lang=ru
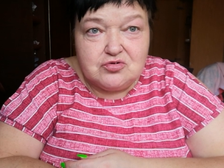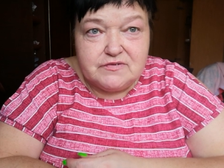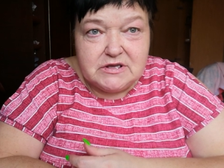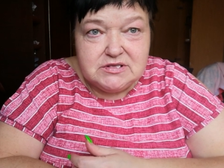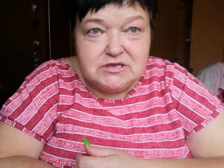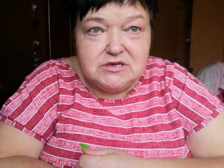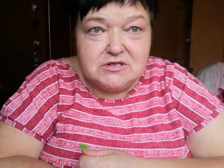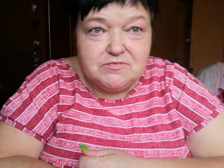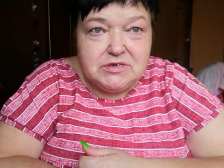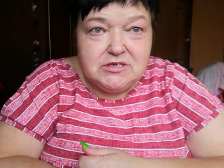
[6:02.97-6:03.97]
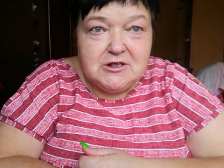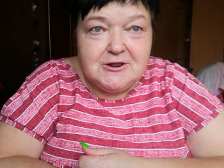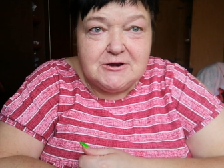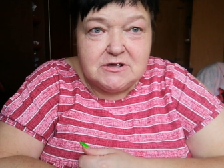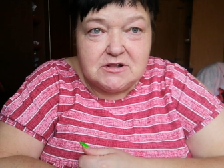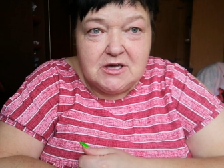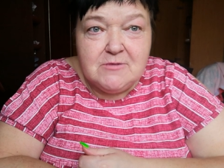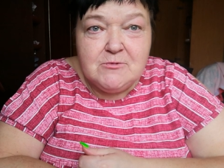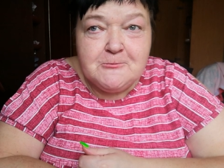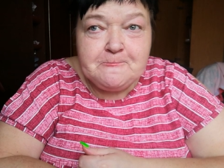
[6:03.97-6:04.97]
что в России отменили
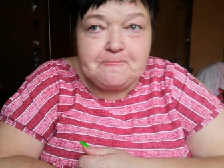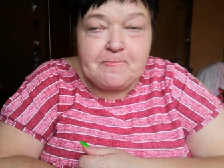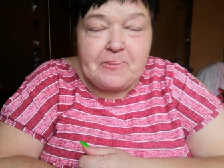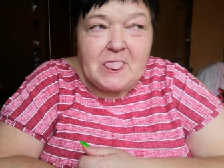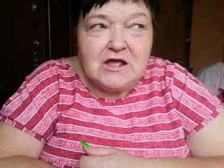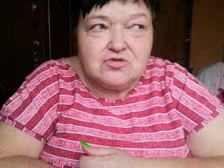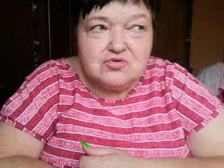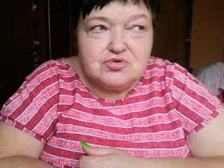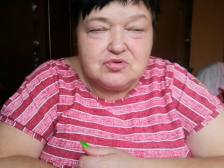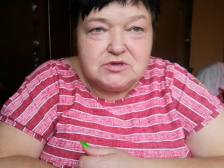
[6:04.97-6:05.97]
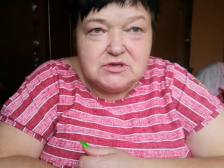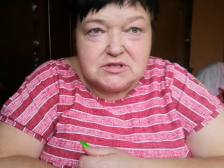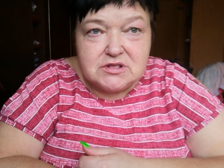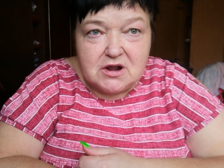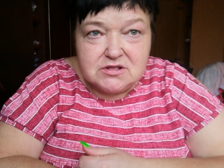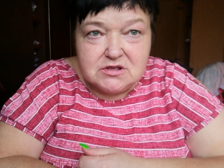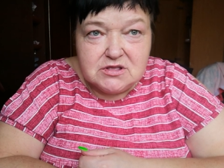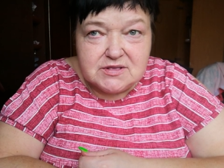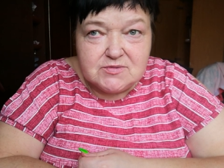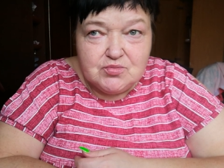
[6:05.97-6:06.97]
рекламу, но другие страны
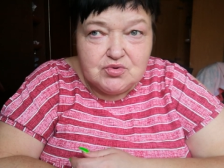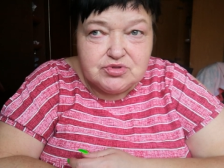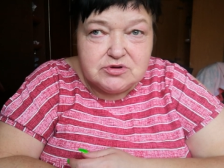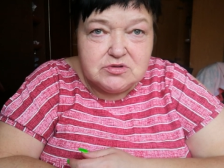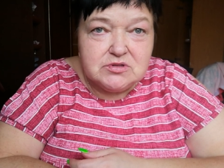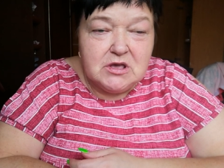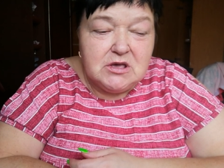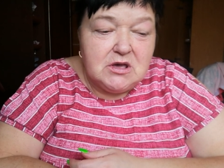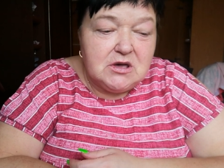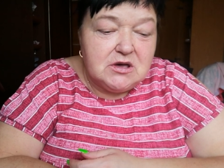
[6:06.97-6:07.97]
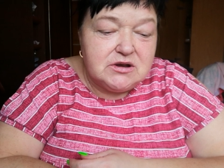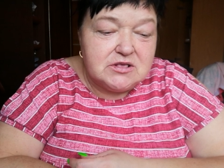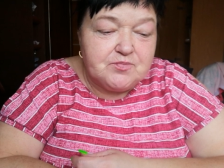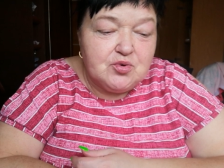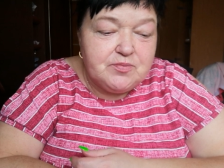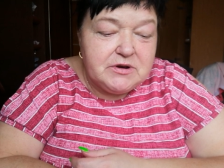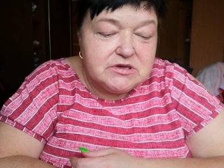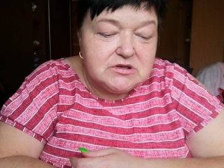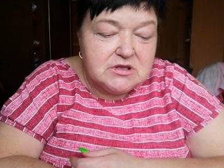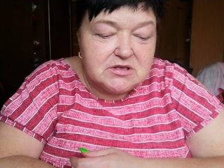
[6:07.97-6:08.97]
нас смотрят,
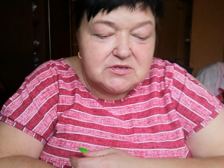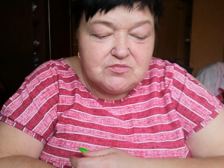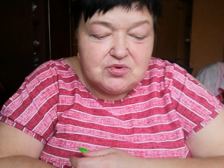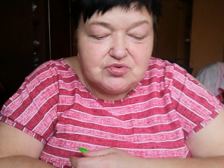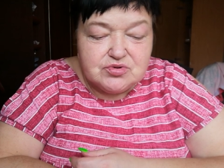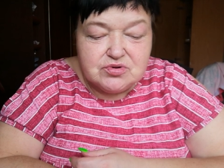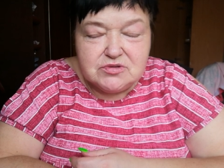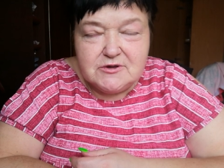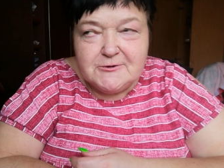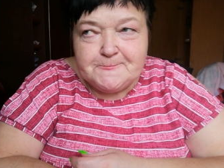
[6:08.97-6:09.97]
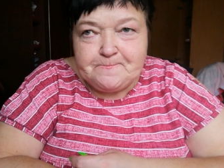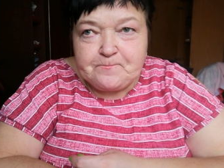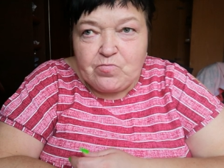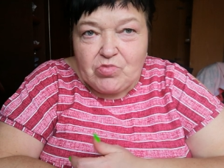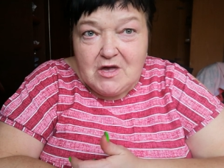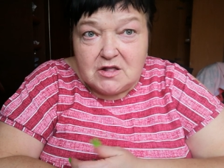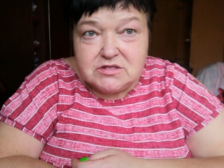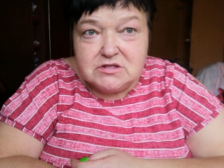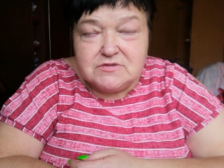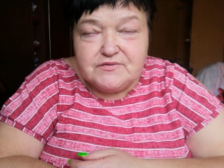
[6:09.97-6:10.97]
республики нас смотрят.
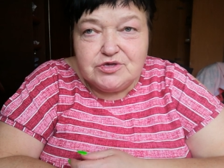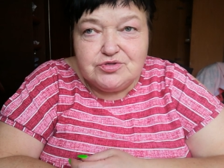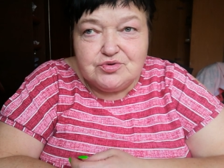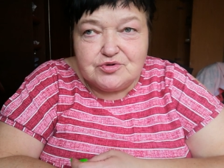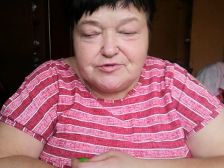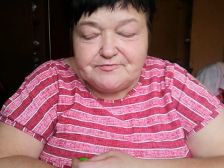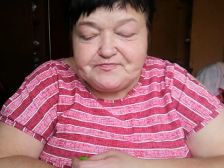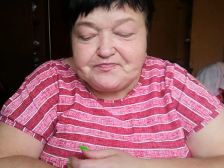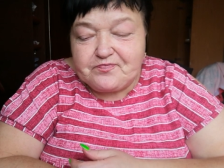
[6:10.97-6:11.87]
От этого идет.